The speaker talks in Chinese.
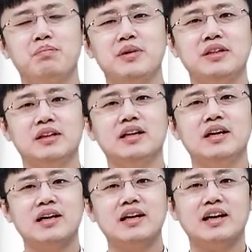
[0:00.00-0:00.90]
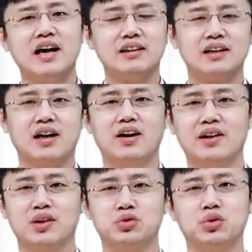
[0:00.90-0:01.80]
毕竟干得好
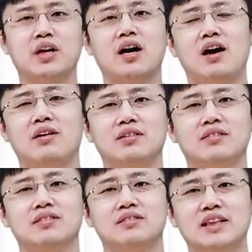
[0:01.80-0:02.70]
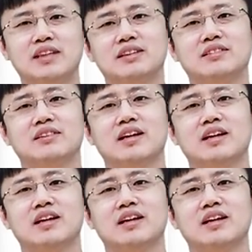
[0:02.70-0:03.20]
也要说得好才行。